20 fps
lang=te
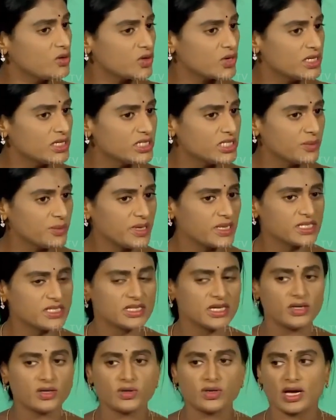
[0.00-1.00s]
నన్ను
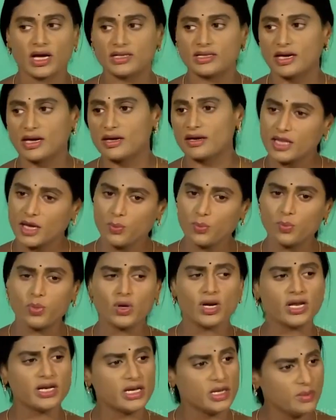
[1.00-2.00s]
కించపరిచినట్టు కాదా
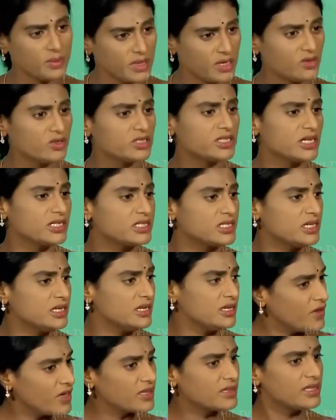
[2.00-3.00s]
తప్పులన్నీ మీరు చేసి
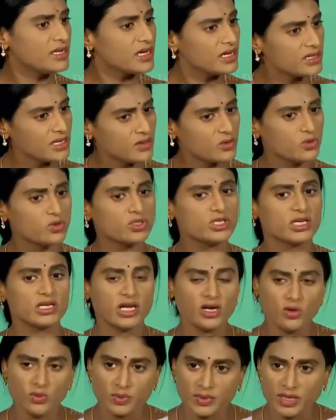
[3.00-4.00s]
వ్యక్తిగత
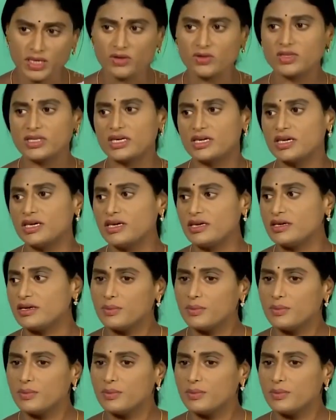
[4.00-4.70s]
దూషణలు మీరు దిగి